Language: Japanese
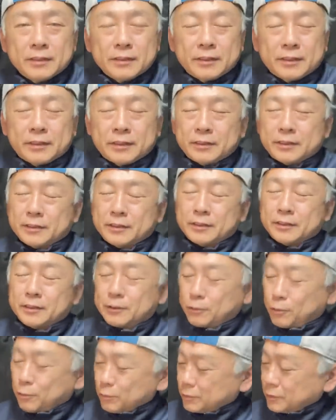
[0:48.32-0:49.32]

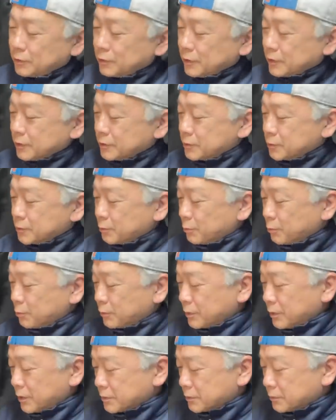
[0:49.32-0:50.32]
えー、今回紹
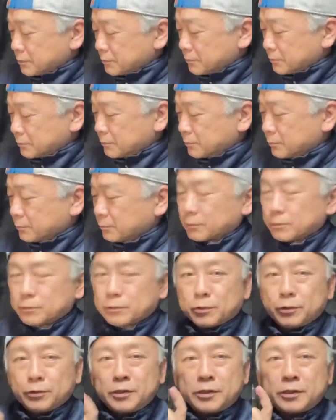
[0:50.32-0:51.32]
介するこの
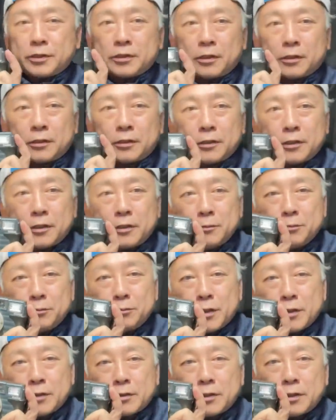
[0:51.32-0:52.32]
コニカ現
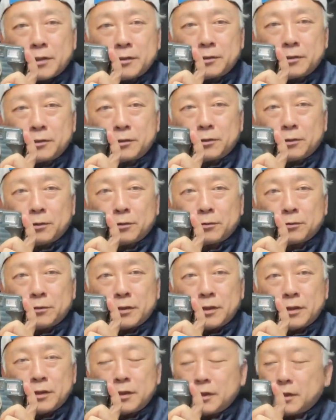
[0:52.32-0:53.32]
場監督
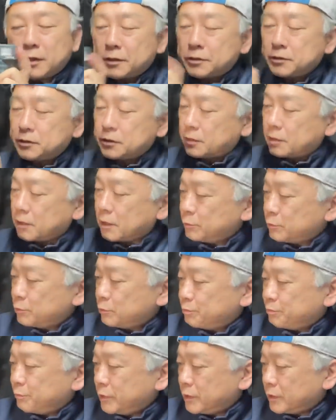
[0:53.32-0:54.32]

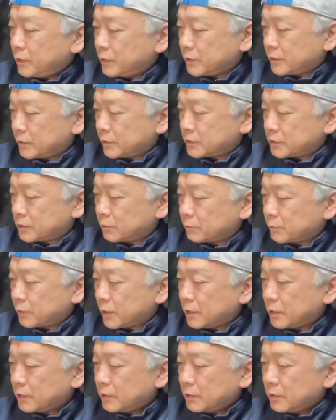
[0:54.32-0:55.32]
28WP なんですけども
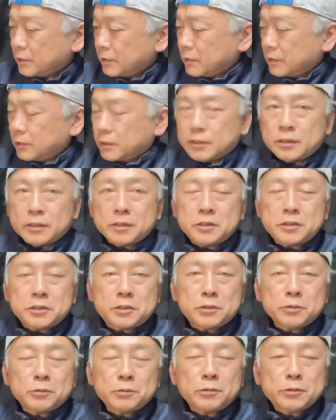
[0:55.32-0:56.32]
ね、えー、視
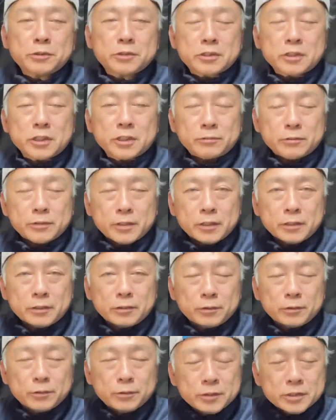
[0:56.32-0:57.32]
聴者のね、
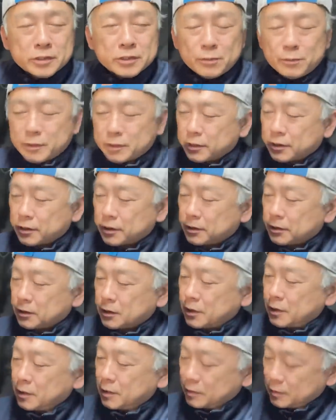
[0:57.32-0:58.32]
のり様から、
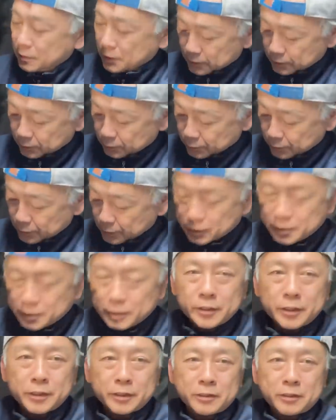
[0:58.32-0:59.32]
えー、提供い
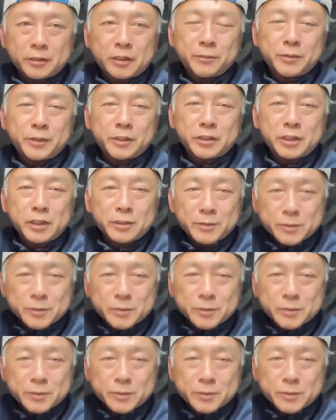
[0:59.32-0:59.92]
ただいたカメラになりま